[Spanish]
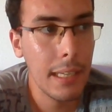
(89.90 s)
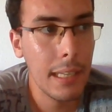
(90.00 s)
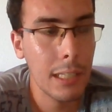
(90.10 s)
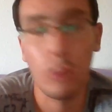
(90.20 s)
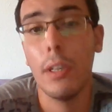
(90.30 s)

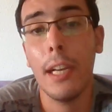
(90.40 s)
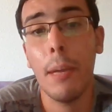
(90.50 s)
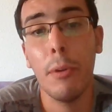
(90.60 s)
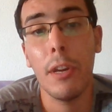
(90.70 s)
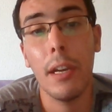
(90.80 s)
las tonterías que
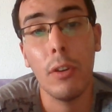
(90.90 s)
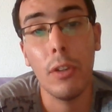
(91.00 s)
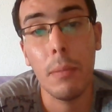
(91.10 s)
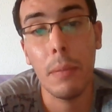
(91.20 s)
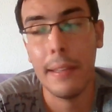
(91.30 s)
ponían
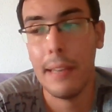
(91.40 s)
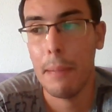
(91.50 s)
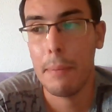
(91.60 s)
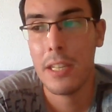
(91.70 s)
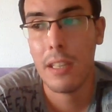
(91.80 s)
Kojima, de
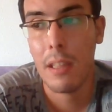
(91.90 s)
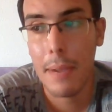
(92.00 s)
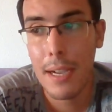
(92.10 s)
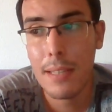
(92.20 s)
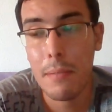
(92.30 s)
la prensa y
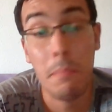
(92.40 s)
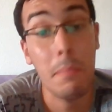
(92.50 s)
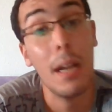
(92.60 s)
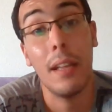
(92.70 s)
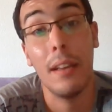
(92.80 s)
demás,
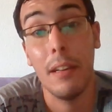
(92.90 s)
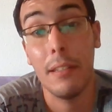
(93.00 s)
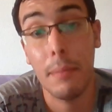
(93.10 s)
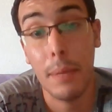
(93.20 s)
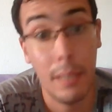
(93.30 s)
más que en el
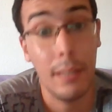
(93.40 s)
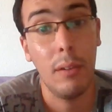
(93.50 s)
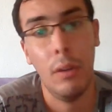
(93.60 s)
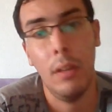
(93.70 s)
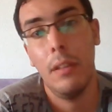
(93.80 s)
tema del
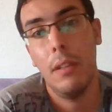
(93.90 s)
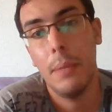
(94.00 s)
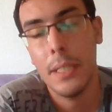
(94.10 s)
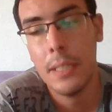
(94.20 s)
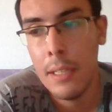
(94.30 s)
downgrade y
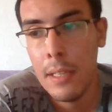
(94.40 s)
demás.